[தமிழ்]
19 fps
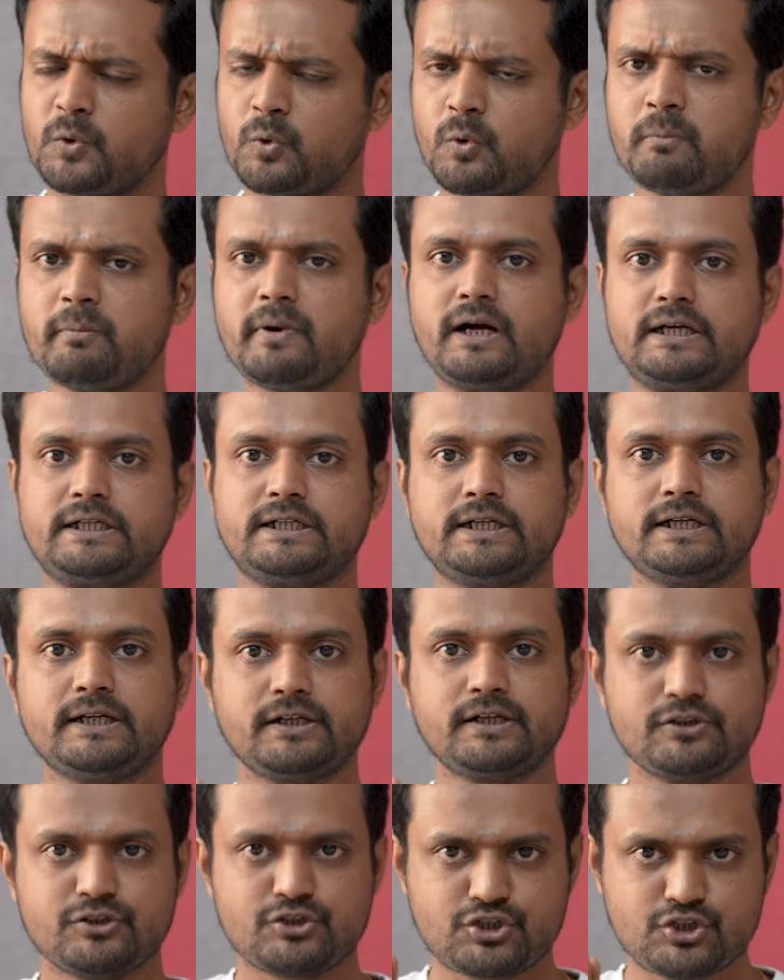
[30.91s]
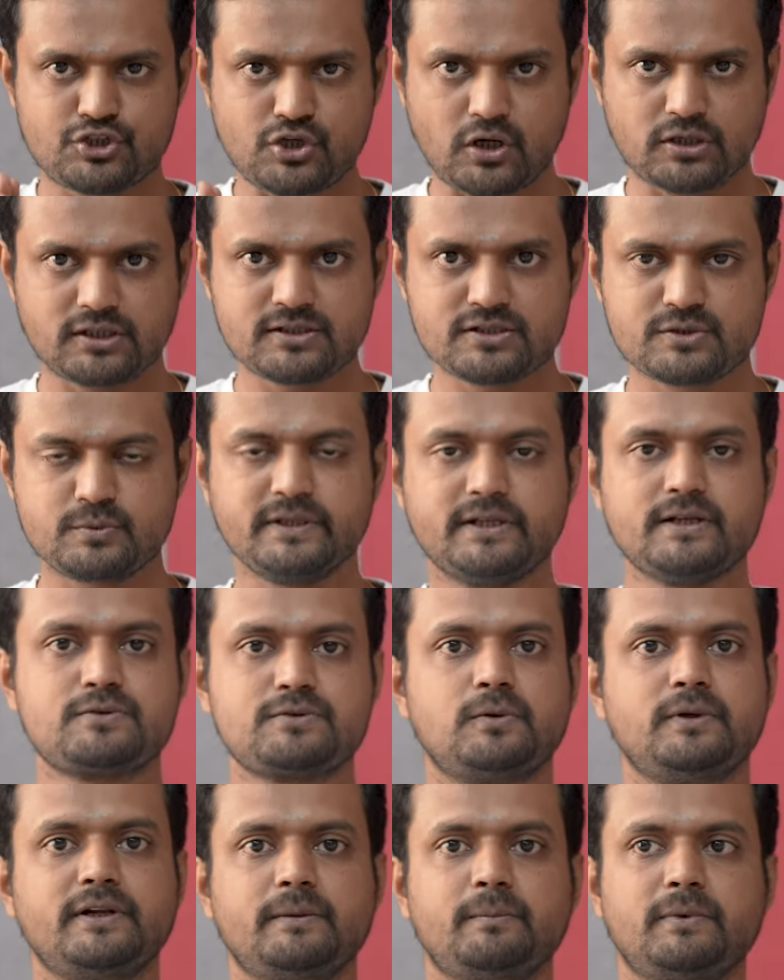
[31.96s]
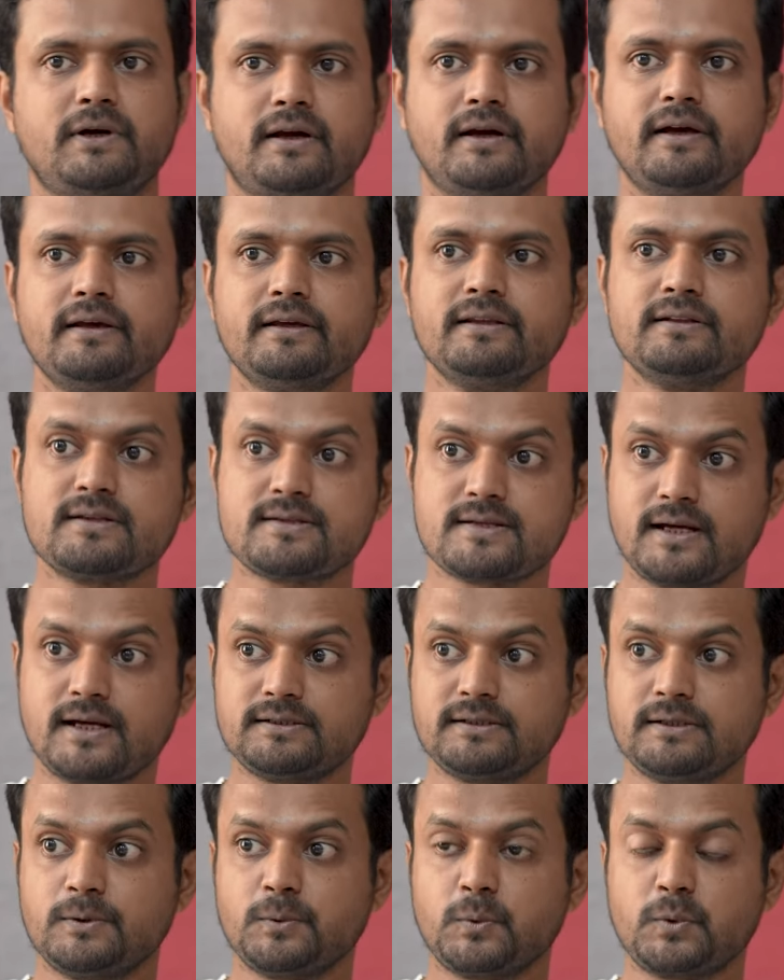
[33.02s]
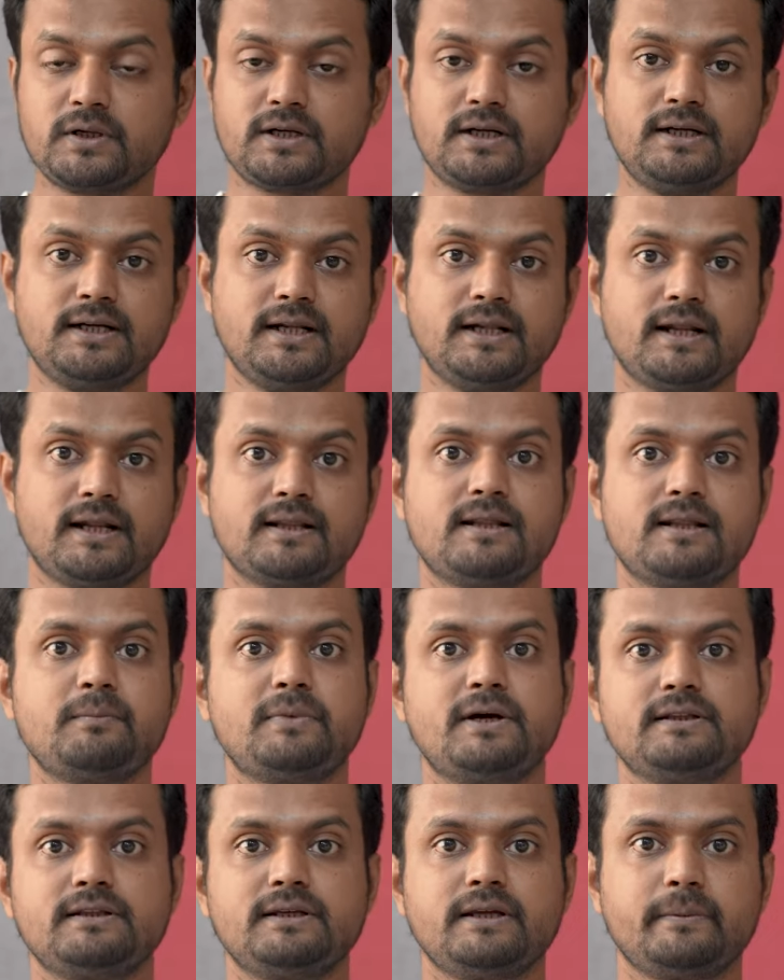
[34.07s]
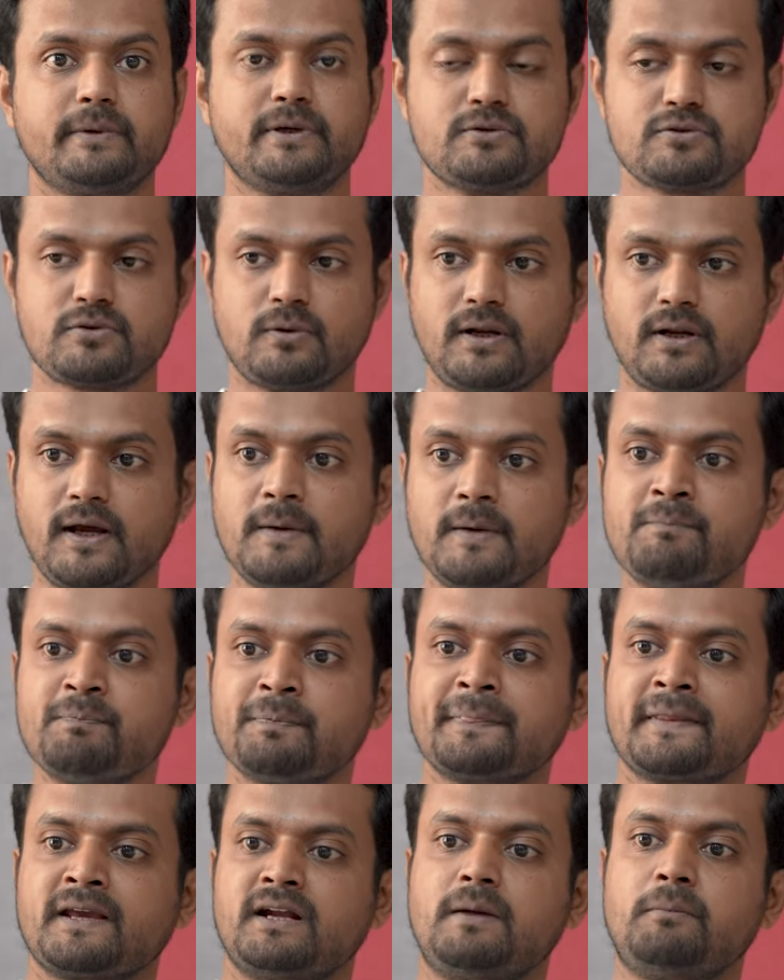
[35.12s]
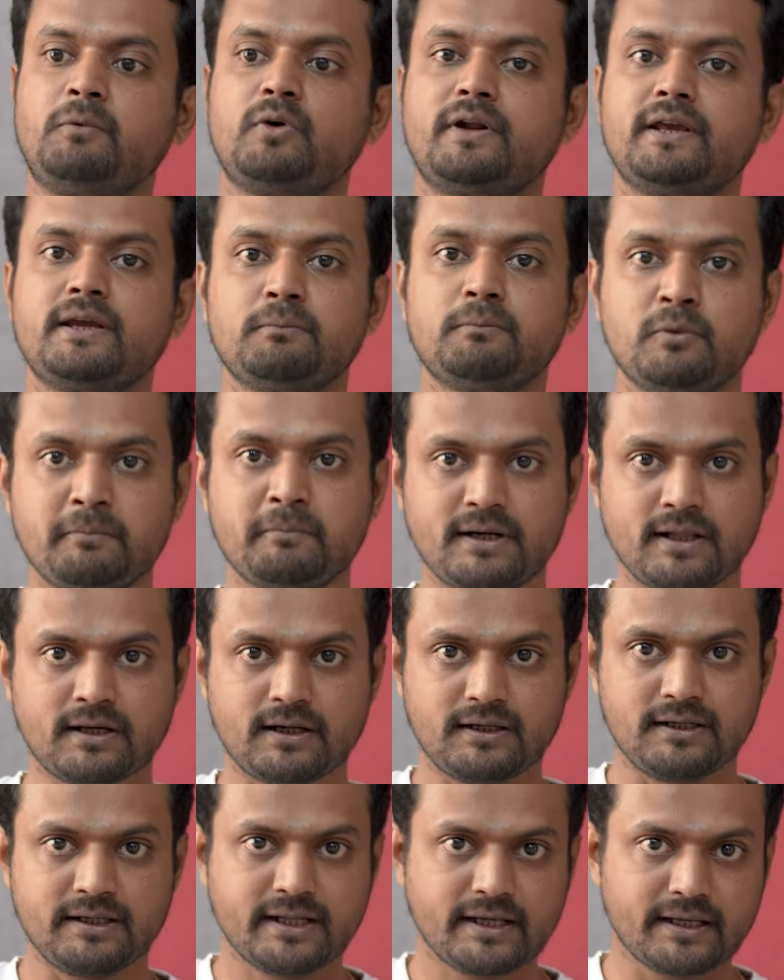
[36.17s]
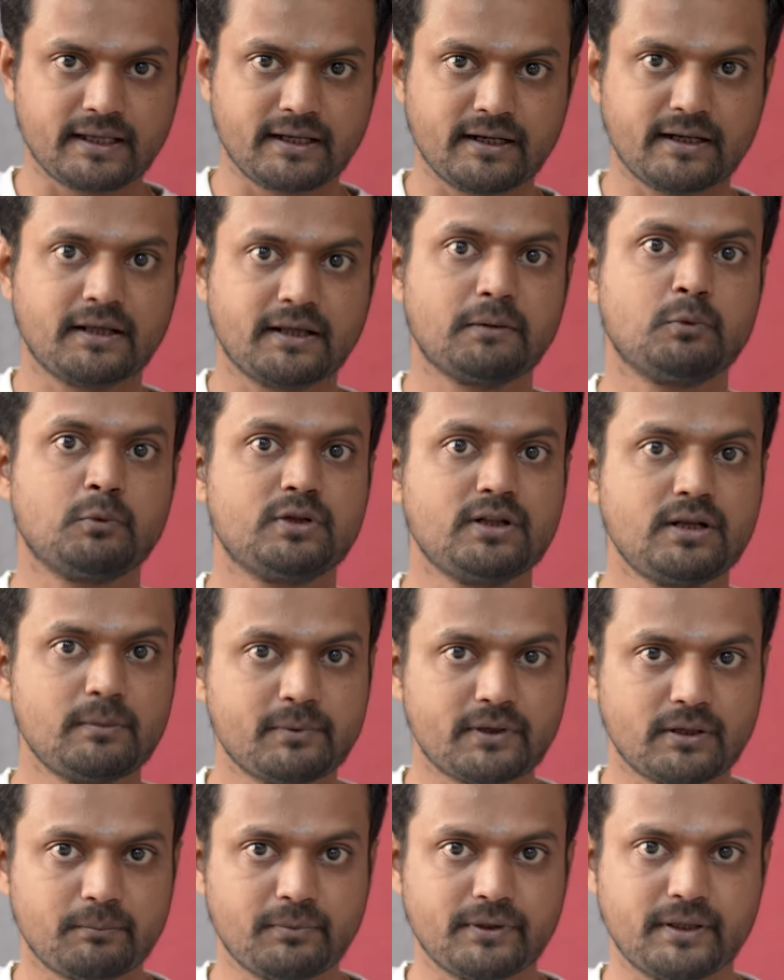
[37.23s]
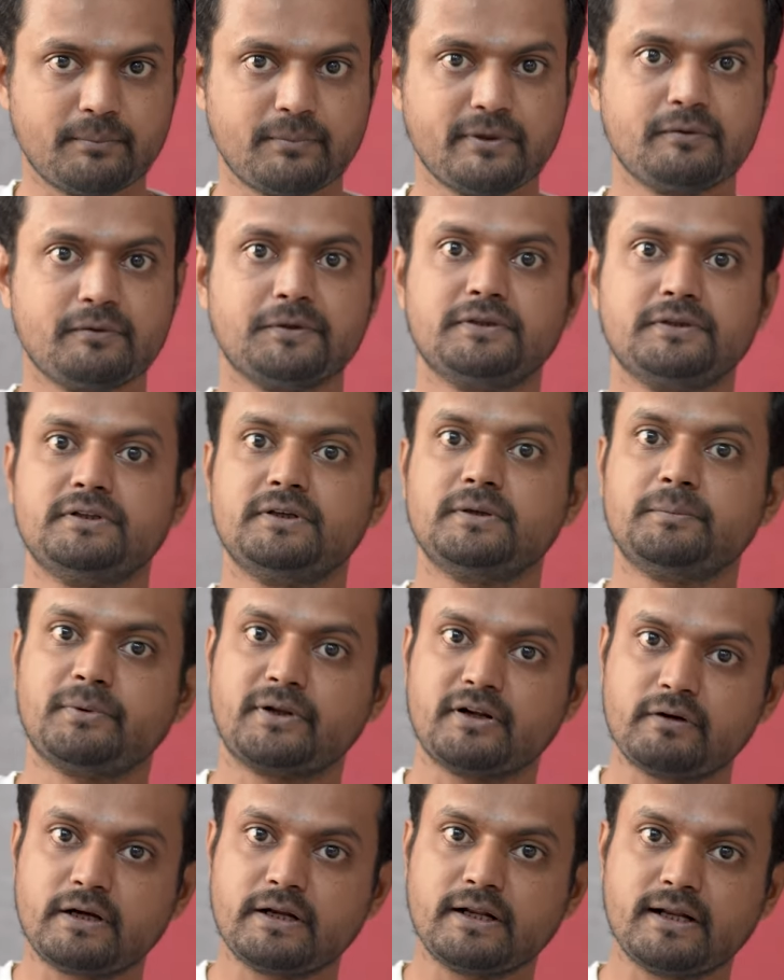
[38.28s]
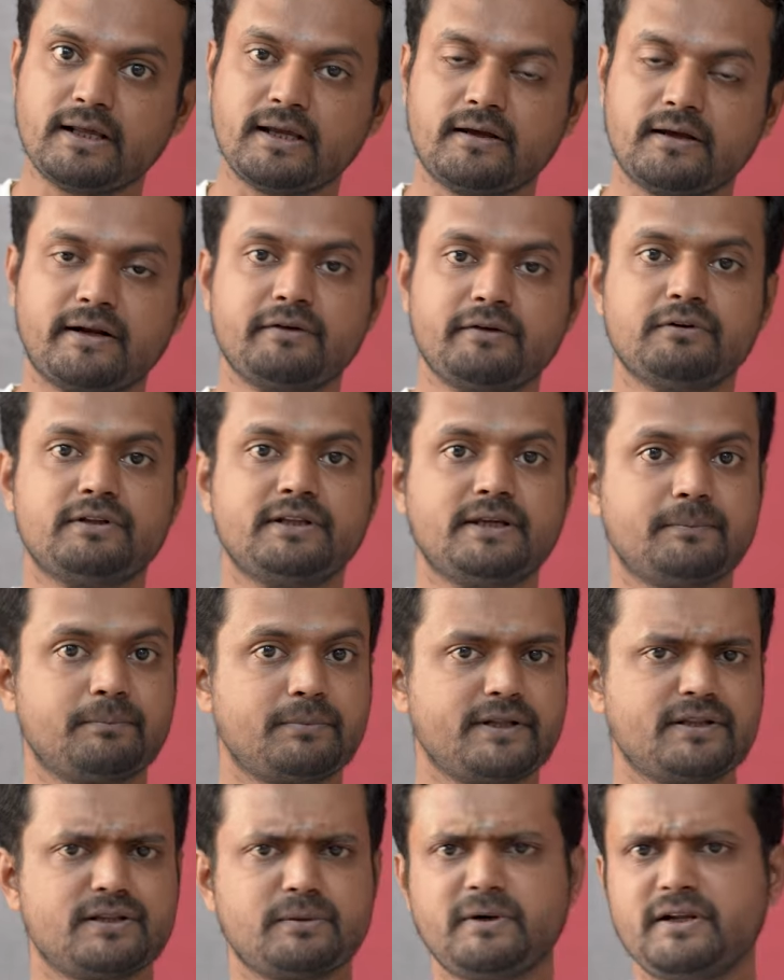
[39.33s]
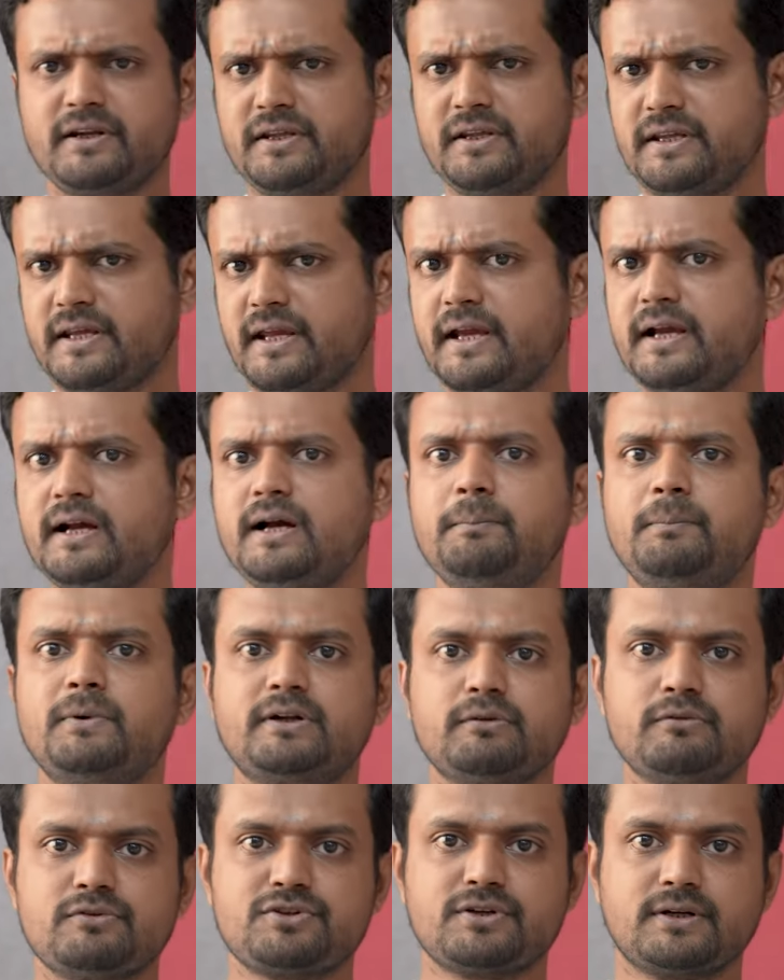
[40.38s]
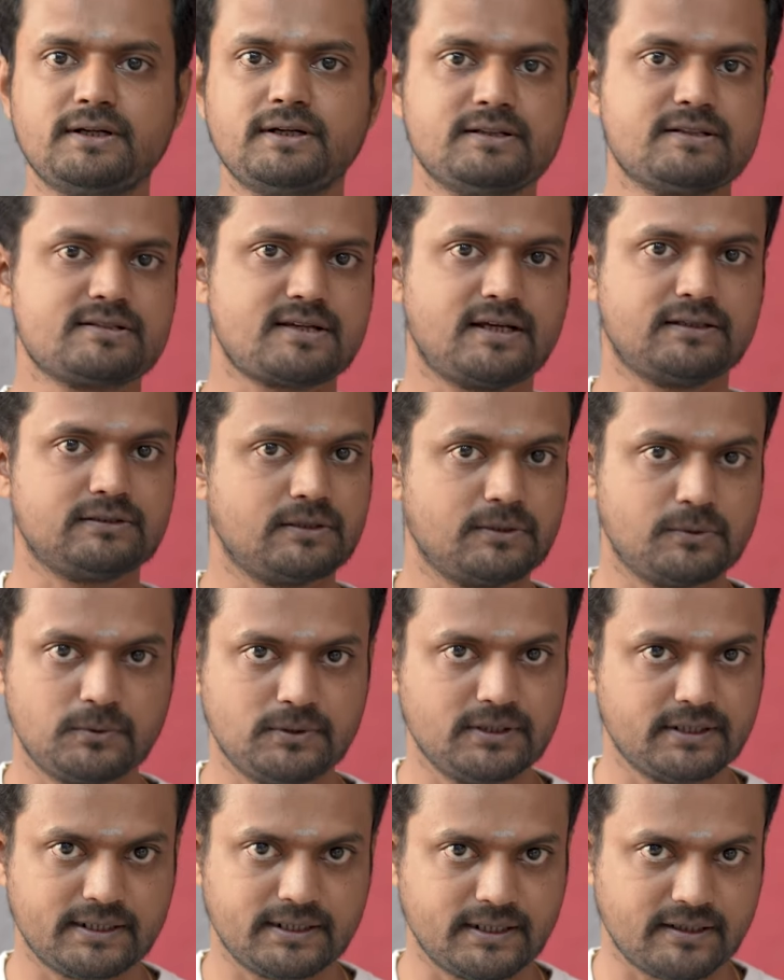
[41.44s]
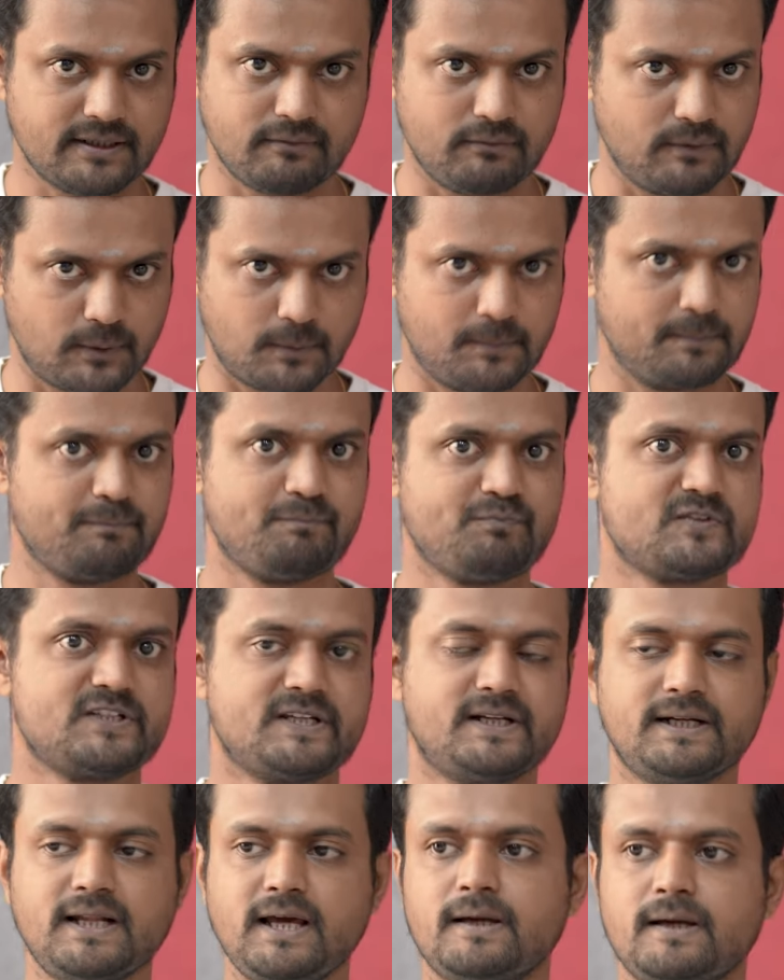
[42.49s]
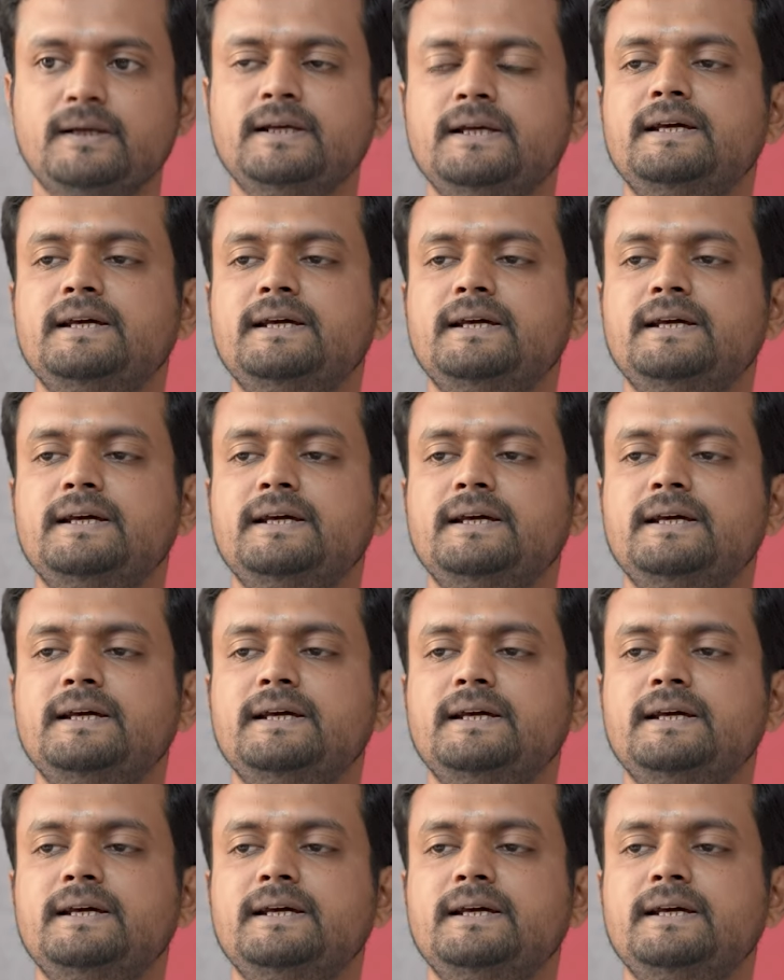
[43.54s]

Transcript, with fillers: ரொம்ப அழகாக ஷார்ட் அண்ட் ஸ்வீட்டாக சொல்லியிருப்பாங்க இந்த சாத்திர நூல்கள் எல்லாம் தான் பார்த்தீங்க அப்படின்னு சொன்னால் நம்மளுடைய மும்மலங்கள்னா என்ன முதல் பிறப்பு எப்படி வந்தது பிறவா நிலையை அடைவது எப்படி இந்த மாதிரி ஏகப்பட்ட விஷயங்கள் இந்த சாத்திர நூலுக்குள்ள தான் வரும் சரிங்களா